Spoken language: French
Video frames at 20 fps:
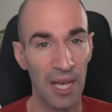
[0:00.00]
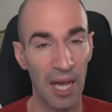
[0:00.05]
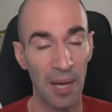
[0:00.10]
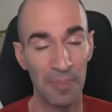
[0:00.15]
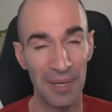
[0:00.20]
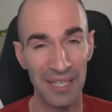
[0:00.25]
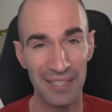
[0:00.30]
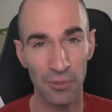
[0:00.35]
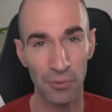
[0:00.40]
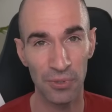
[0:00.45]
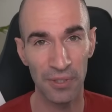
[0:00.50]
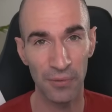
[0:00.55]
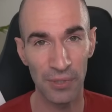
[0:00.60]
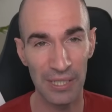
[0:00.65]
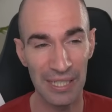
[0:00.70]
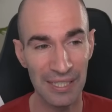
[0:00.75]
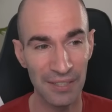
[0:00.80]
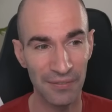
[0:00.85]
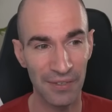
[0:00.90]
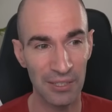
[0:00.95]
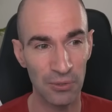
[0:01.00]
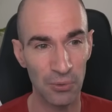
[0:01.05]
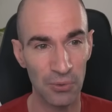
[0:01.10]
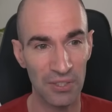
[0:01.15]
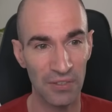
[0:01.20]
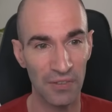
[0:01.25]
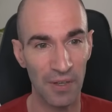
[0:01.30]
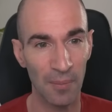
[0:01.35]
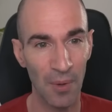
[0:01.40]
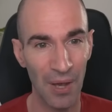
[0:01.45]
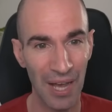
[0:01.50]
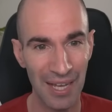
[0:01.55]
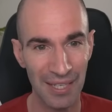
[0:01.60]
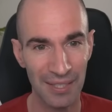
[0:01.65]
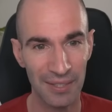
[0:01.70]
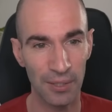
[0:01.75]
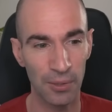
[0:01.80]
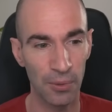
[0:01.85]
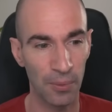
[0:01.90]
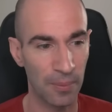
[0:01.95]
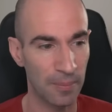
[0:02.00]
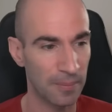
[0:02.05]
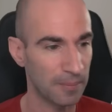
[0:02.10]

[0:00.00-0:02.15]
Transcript: Après, c'est au niveau de la livraison, c'est vraiment assez long.